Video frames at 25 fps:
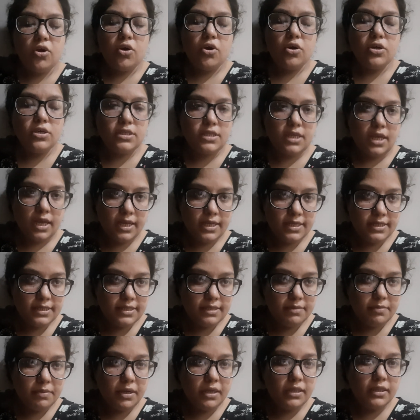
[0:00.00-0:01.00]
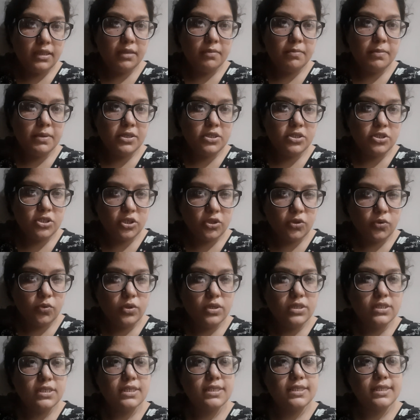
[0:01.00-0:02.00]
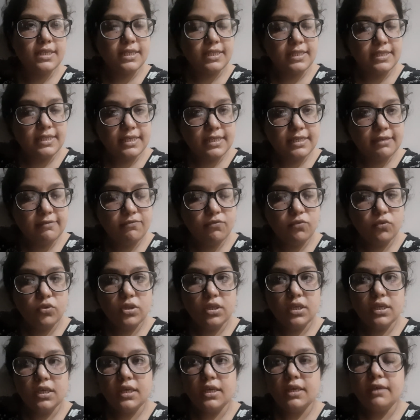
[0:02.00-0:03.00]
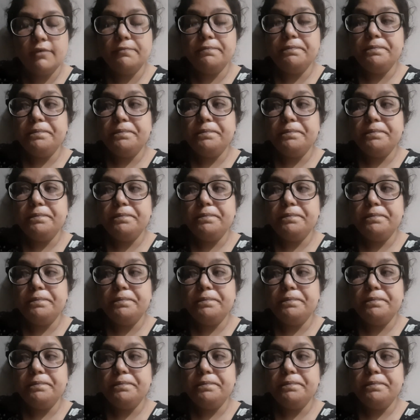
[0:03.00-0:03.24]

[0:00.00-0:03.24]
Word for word: और जाहिर सी बात है बच्चे थोड़े से सेंसिटिव होते हैं